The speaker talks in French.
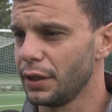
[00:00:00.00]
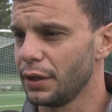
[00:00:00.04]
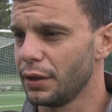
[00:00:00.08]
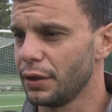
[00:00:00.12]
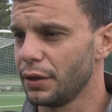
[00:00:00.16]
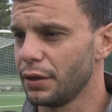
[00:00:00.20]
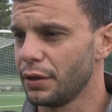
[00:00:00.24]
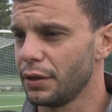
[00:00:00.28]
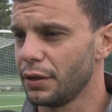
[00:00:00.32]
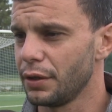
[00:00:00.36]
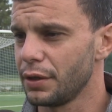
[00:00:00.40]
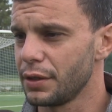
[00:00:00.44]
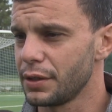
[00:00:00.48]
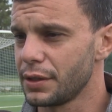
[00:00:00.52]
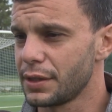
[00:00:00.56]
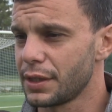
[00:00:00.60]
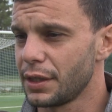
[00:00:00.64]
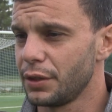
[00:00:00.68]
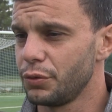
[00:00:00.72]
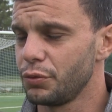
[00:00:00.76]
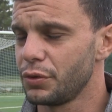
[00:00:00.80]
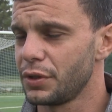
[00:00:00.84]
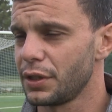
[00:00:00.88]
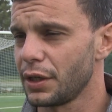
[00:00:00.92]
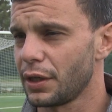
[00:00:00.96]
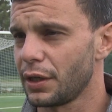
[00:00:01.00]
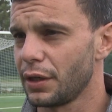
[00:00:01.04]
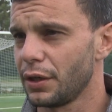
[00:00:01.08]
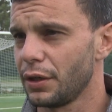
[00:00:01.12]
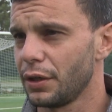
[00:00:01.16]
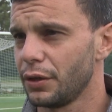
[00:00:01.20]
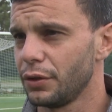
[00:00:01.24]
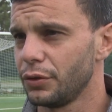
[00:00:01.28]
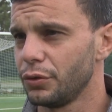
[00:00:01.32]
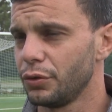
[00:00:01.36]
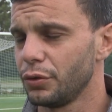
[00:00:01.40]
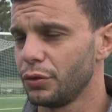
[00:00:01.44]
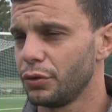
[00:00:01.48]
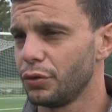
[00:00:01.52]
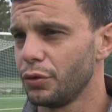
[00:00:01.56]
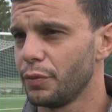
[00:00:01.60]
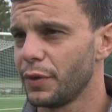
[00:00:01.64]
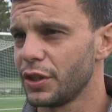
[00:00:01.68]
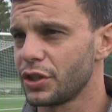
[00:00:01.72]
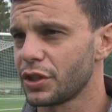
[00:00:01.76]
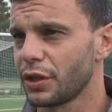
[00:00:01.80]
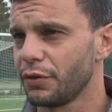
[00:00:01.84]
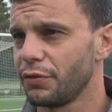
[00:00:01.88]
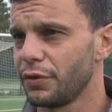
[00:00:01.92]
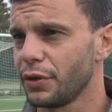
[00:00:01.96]
Et ça nous sert de
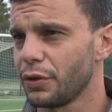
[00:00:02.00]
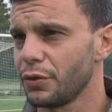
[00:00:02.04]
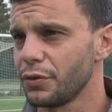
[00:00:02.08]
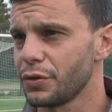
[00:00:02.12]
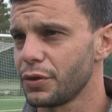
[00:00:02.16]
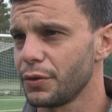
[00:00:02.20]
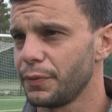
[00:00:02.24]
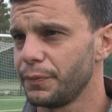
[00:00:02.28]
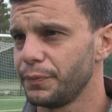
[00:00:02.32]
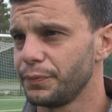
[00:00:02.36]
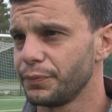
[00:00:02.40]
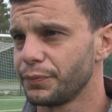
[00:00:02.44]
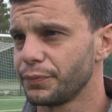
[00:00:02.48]
match référence.